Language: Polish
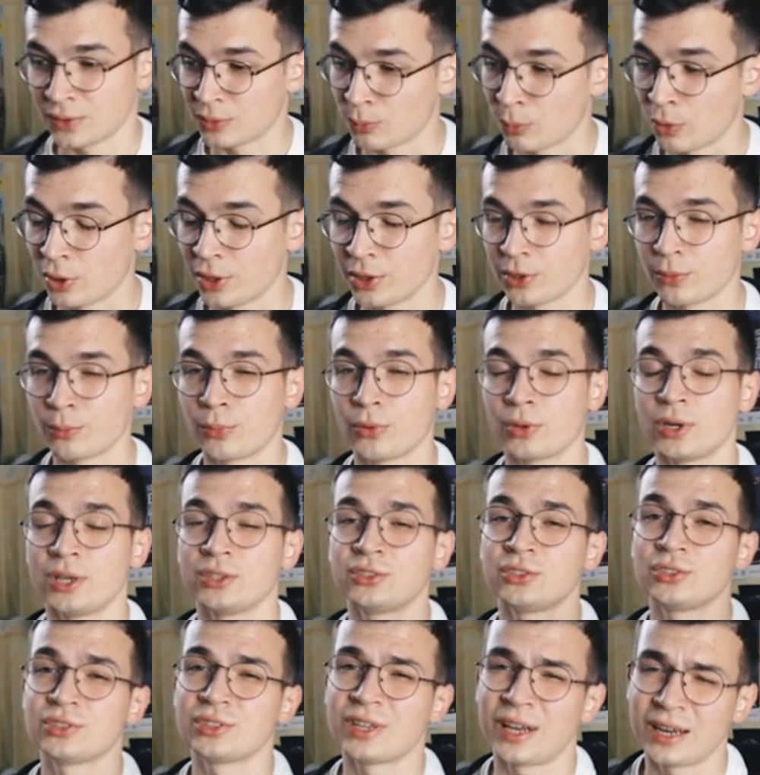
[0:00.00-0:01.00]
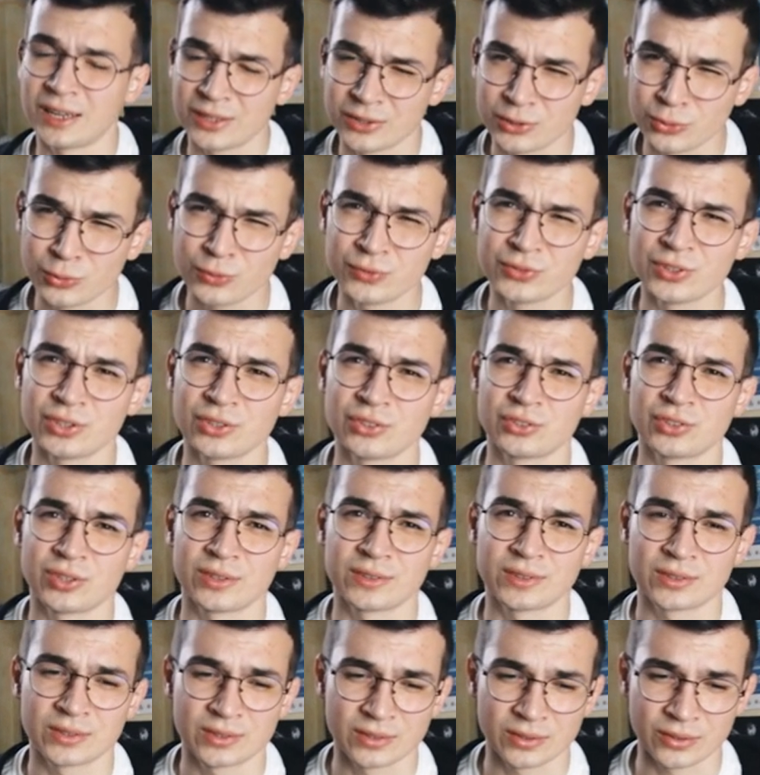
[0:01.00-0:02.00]
więc mogę ją polecić, ale również
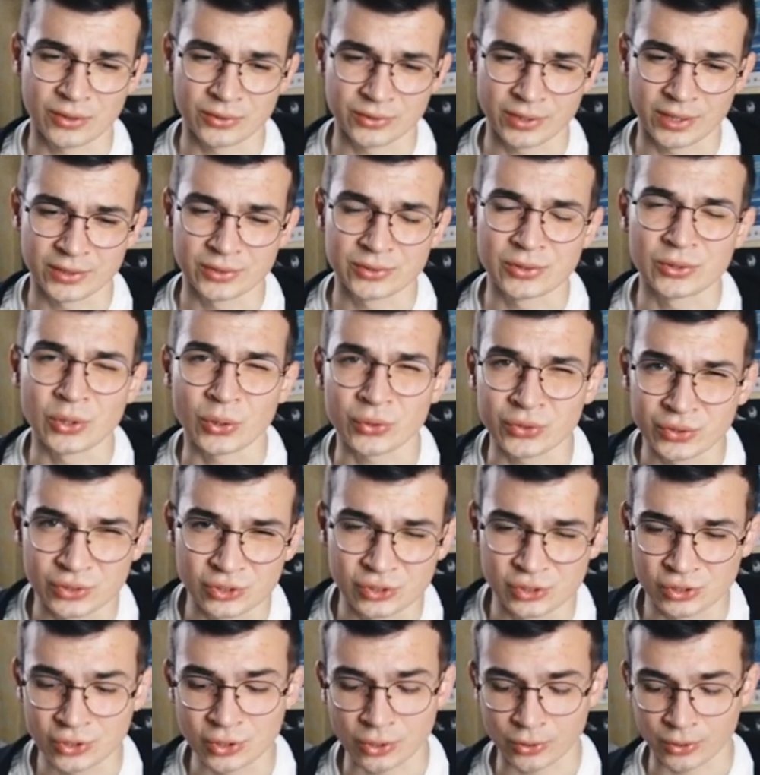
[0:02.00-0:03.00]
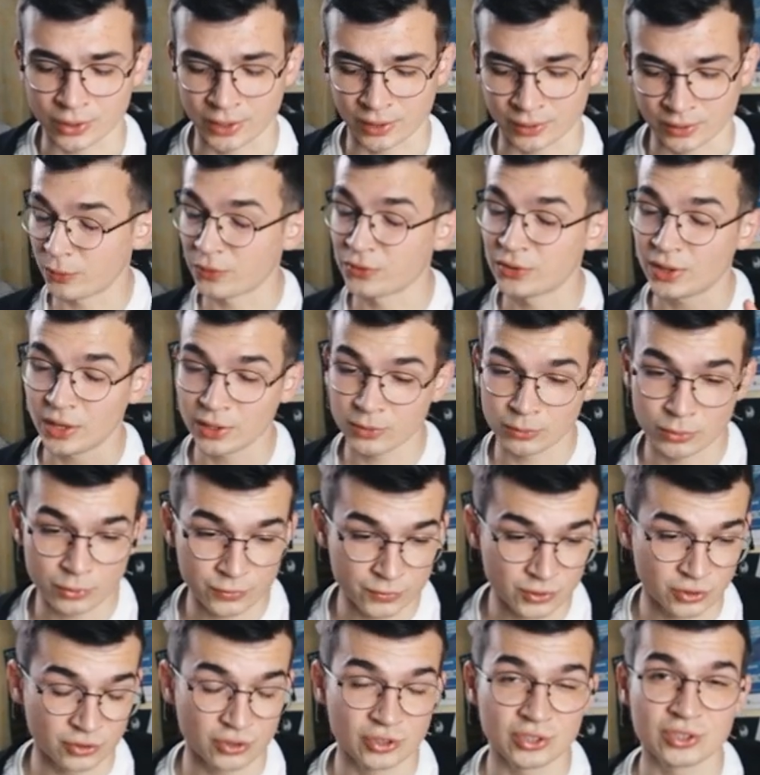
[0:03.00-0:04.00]
jest ona dosyć droga. Powstają
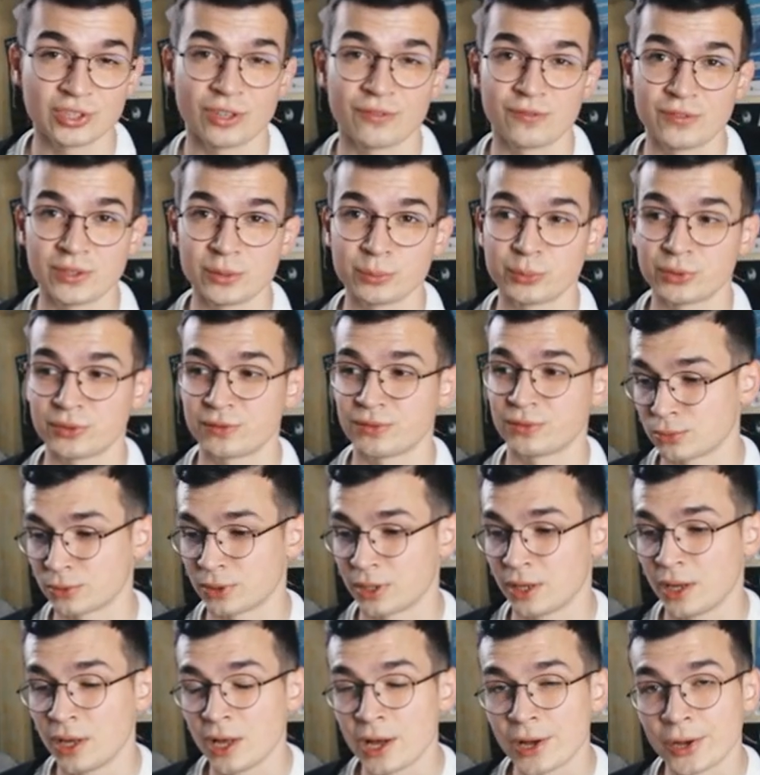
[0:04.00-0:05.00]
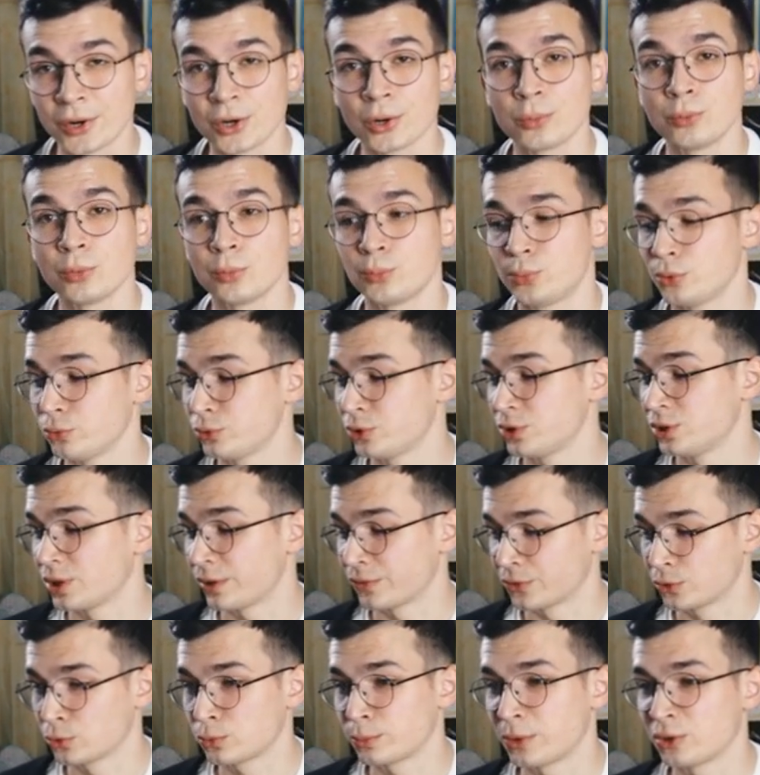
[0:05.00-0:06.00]
również inne filmy, które robią piłki
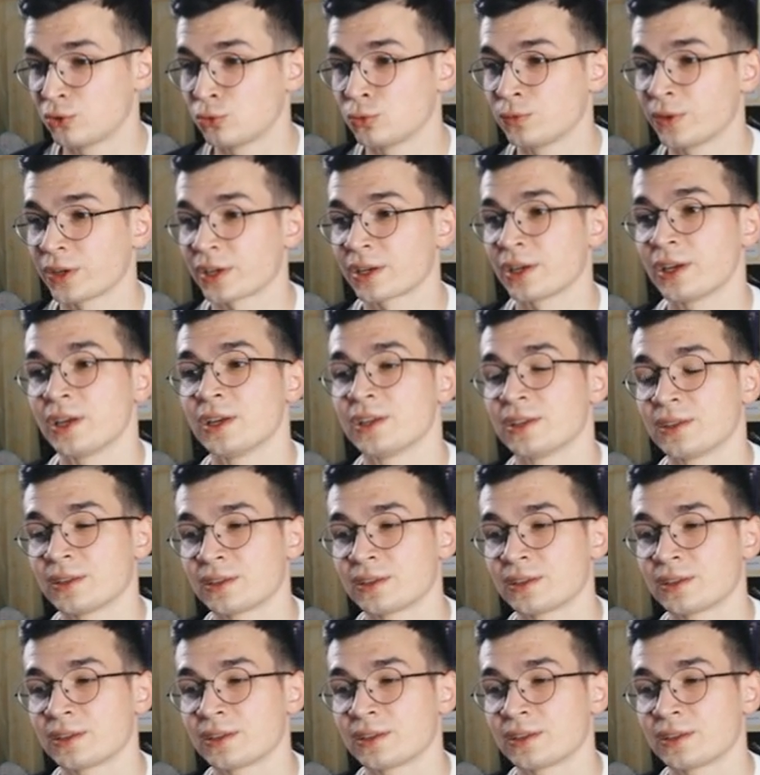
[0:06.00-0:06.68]
na wzór meczówek.